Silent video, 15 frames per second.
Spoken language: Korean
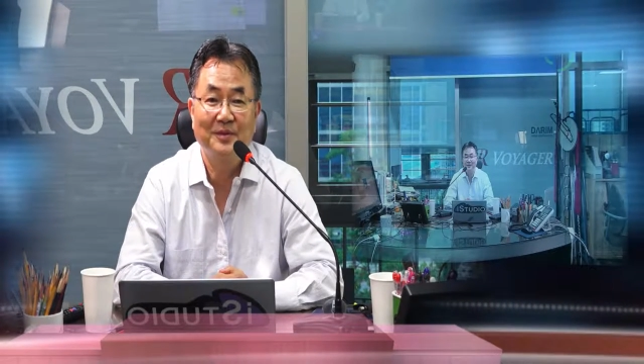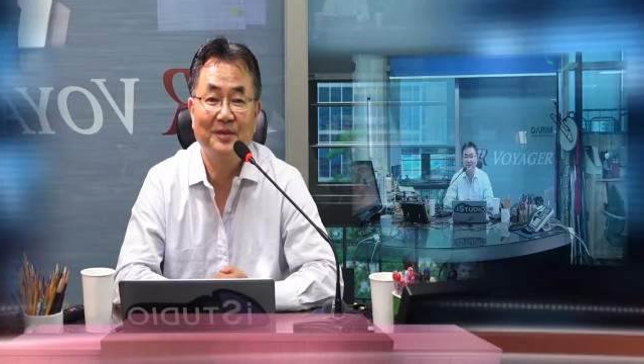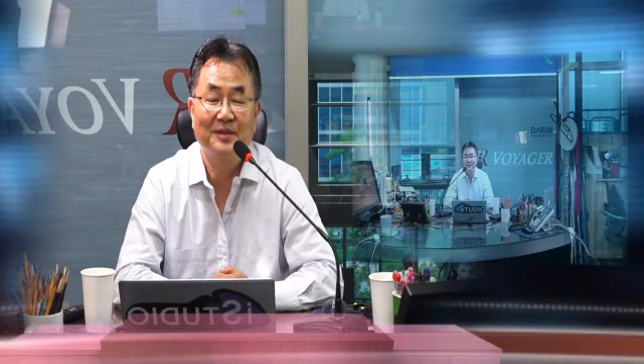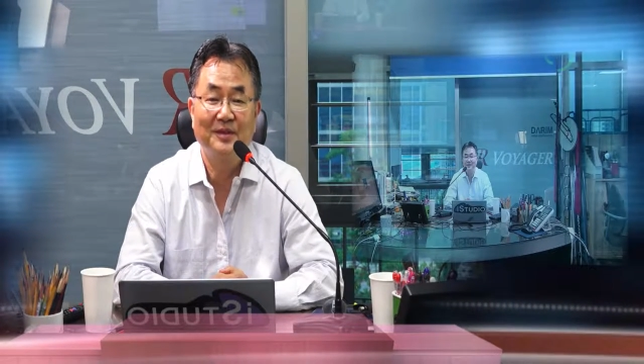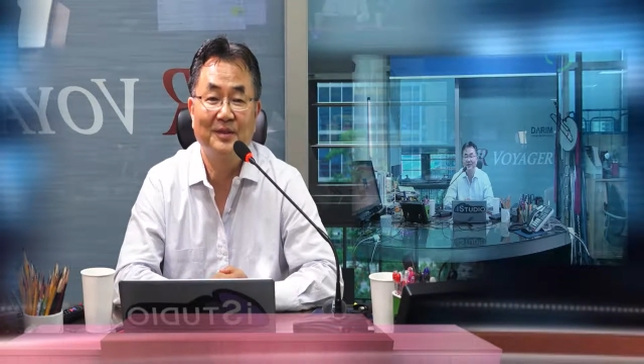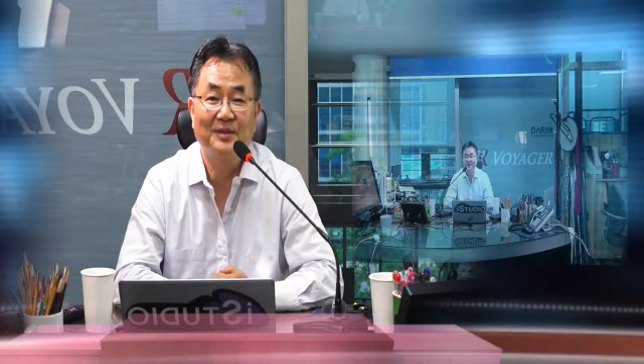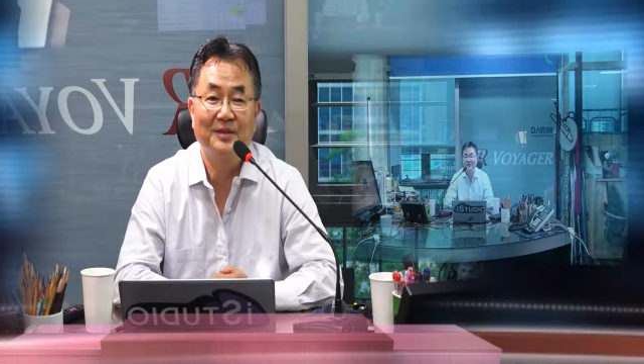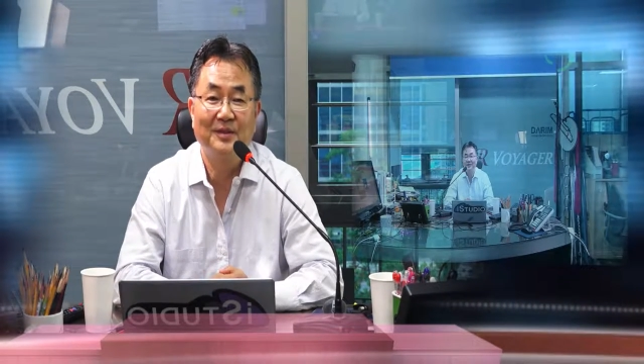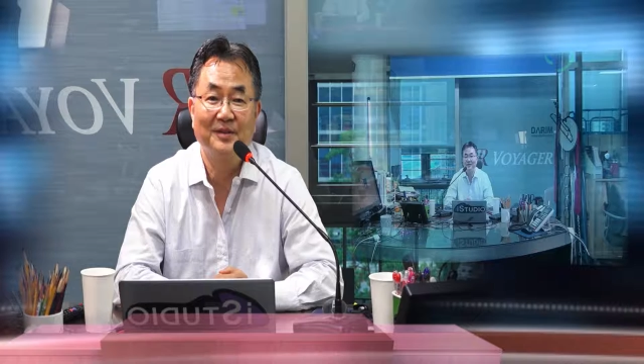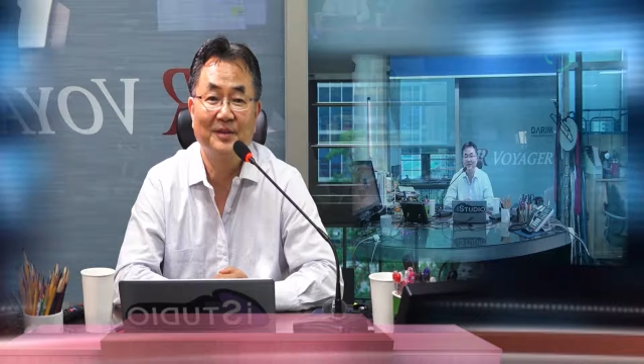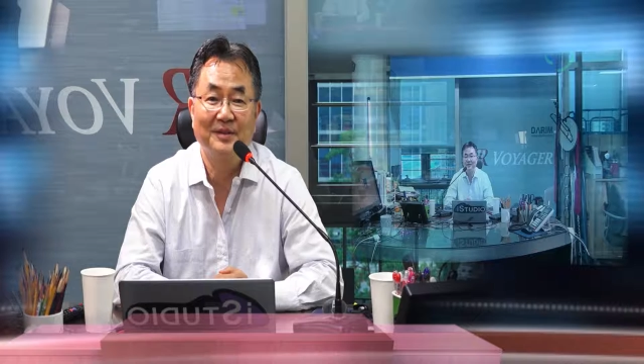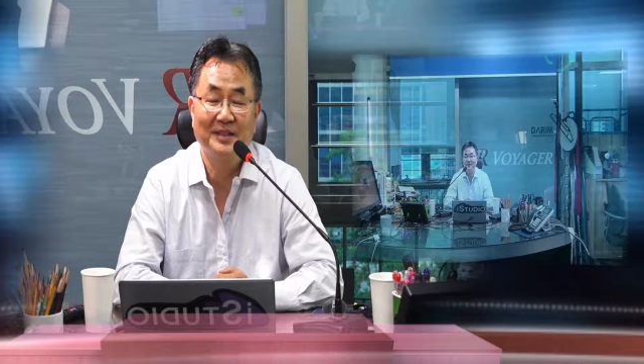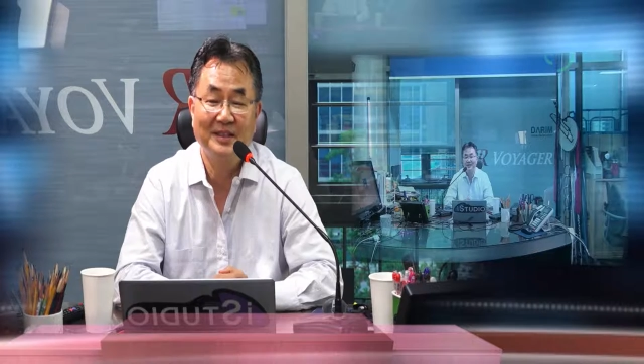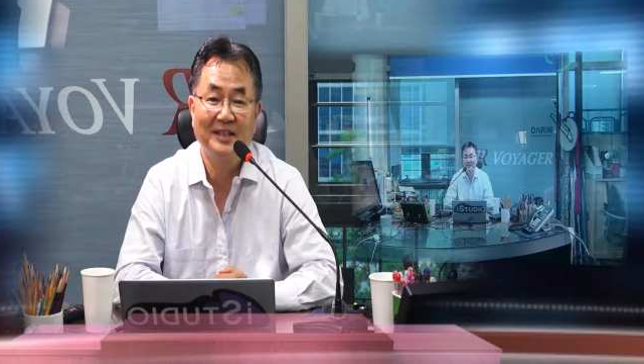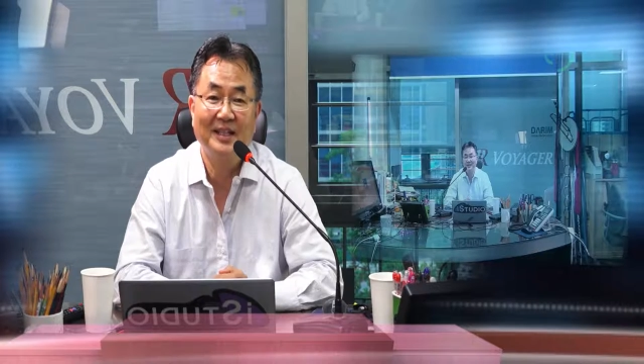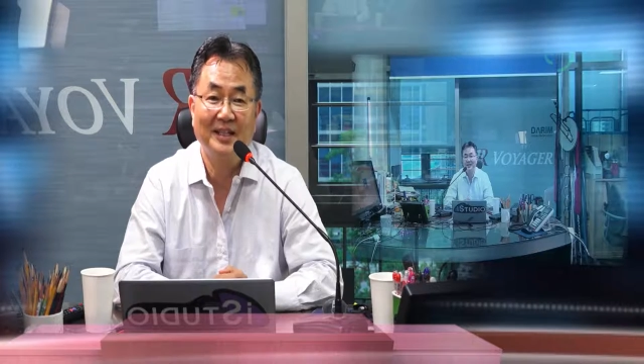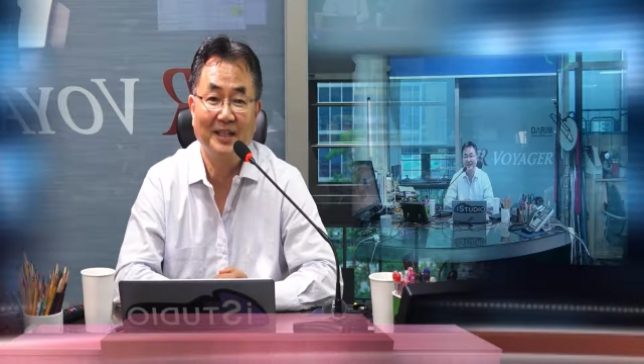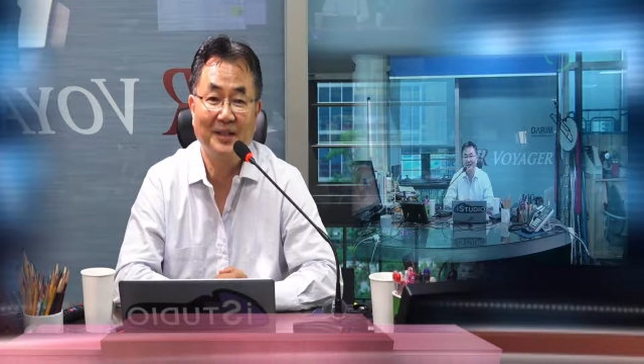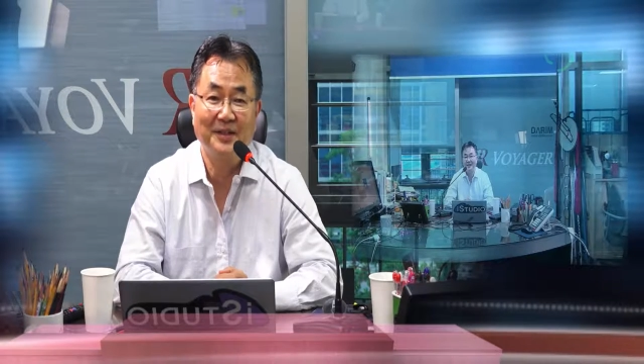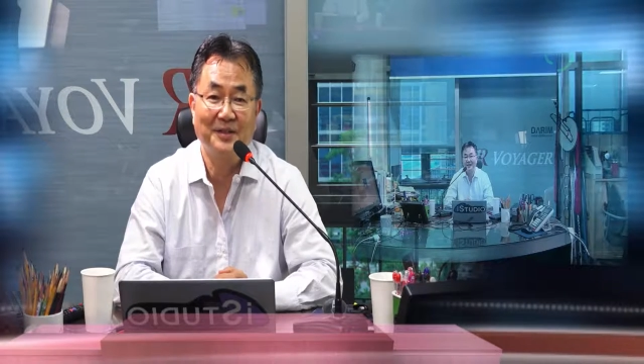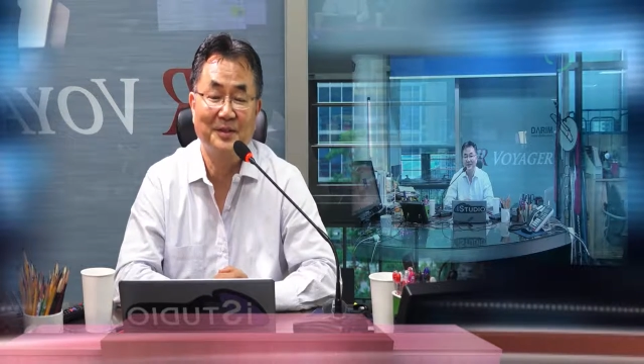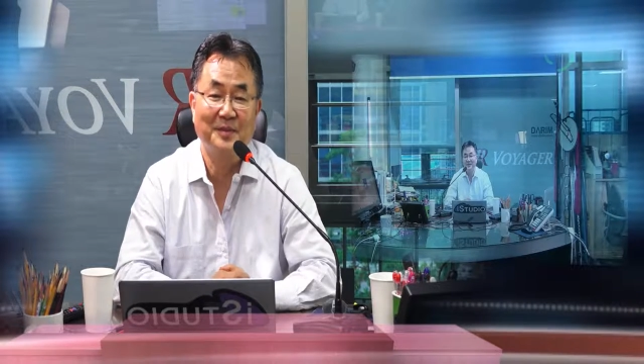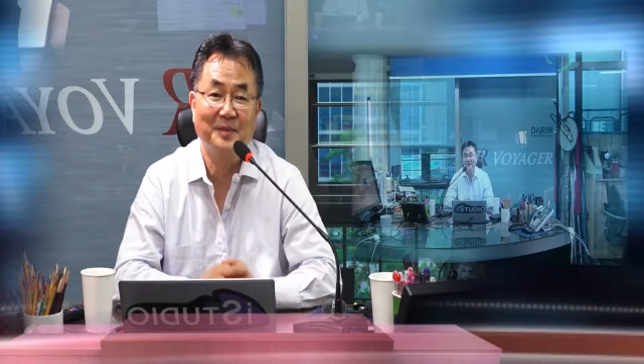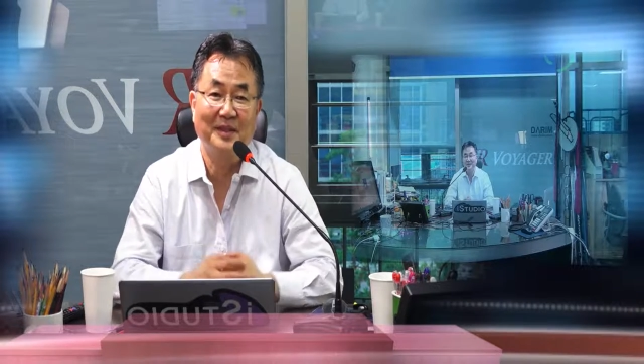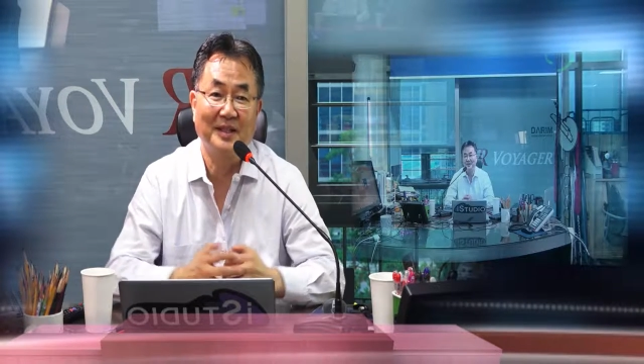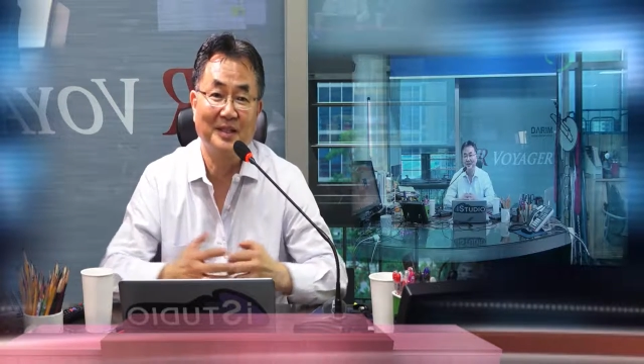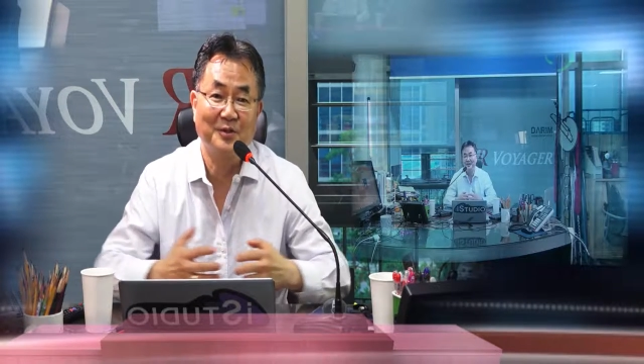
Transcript: 어, 신나게 됐습니다.